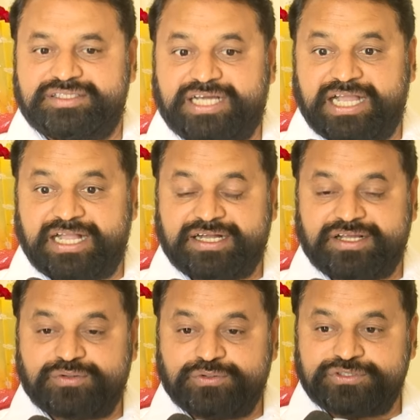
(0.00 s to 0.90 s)

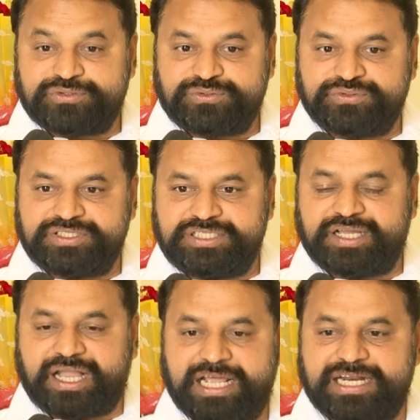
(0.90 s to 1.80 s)
దయాకర్కి వస్తుంది
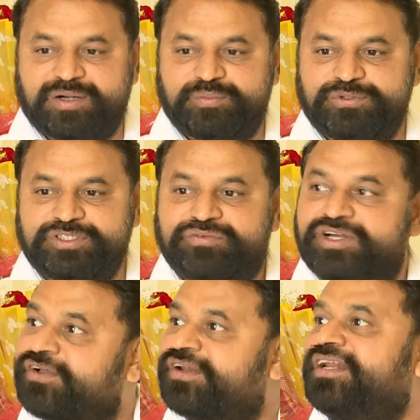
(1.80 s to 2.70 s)
అనకపోతే
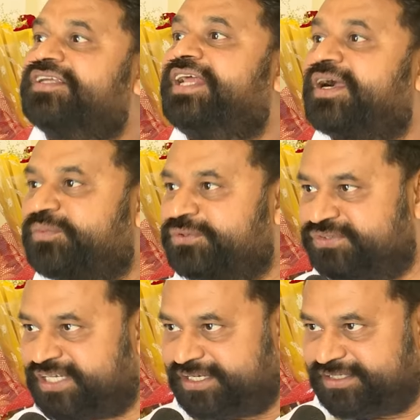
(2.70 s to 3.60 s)
వీడియో రిలీజ్
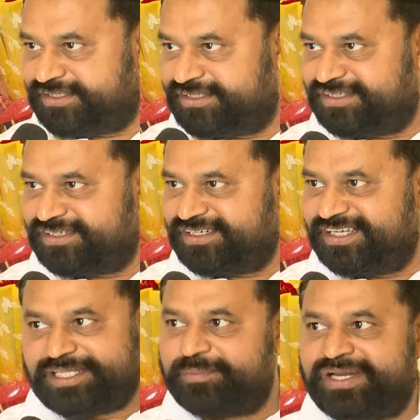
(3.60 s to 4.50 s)
లేకపోతుండే
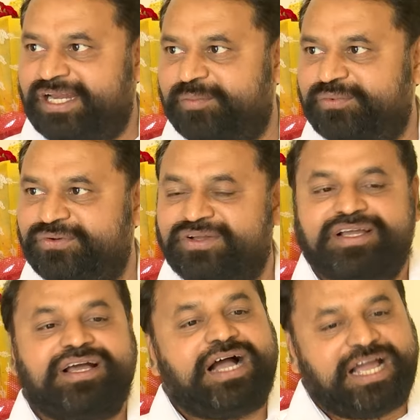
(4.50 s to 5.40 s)
ఏది ఎమ్మెల్యే అప్పుడు
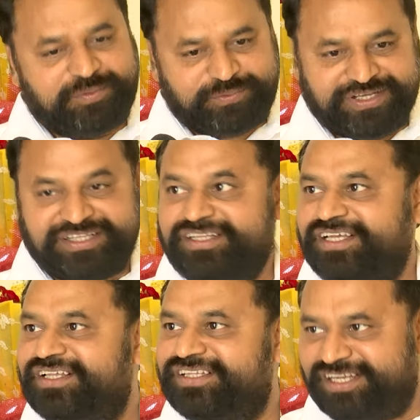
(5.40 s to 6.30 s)

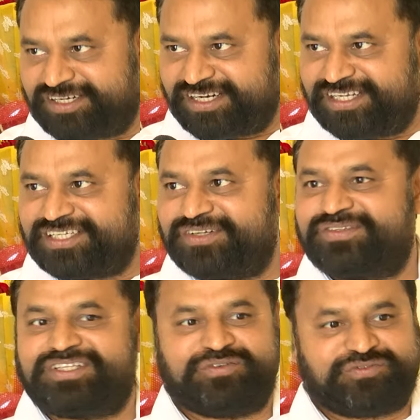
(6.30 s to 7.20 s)
అయిపోయింది డిక్లరేషన్
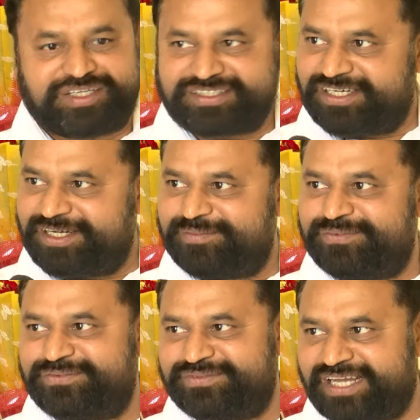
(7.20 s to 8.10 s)
ఉంది ఫస్ట్
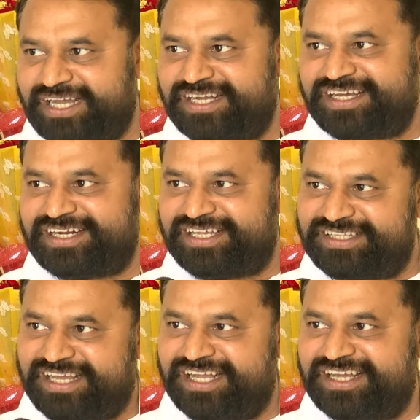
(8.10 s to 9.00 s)
నేము దయాకరే
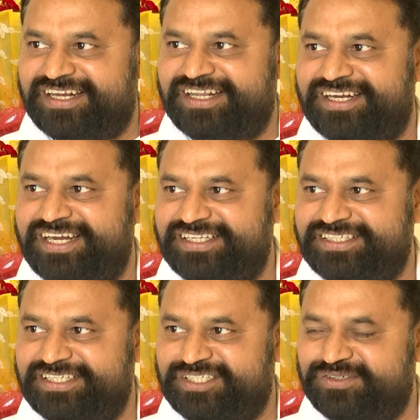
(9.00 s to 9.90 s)
దయాకరే నైంటీ
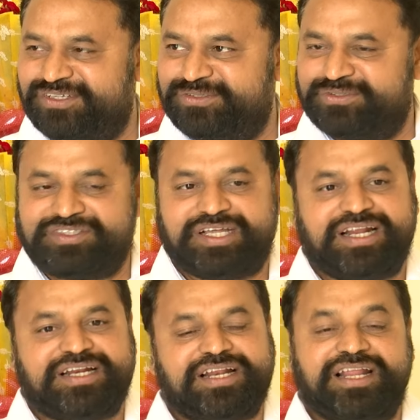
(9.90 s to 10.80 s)
సిక్స్ తుంగతుర్తి
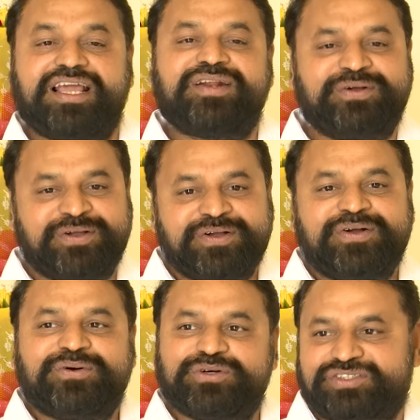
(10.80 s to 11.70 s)
అని అంటే నేను
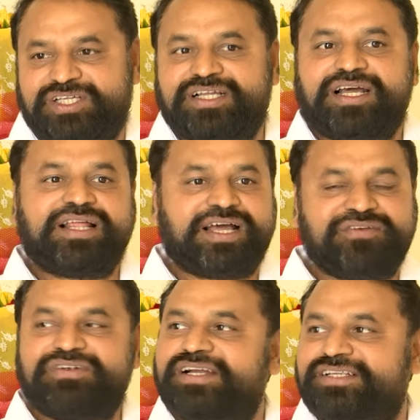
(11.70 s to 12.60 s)
వస్తుంది కదా
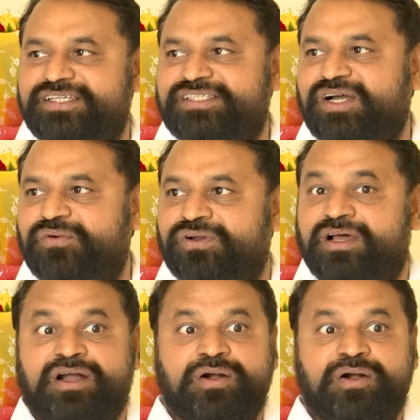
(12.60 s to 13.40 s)
అని వెయిట్ చేస్తూ ఉన్నా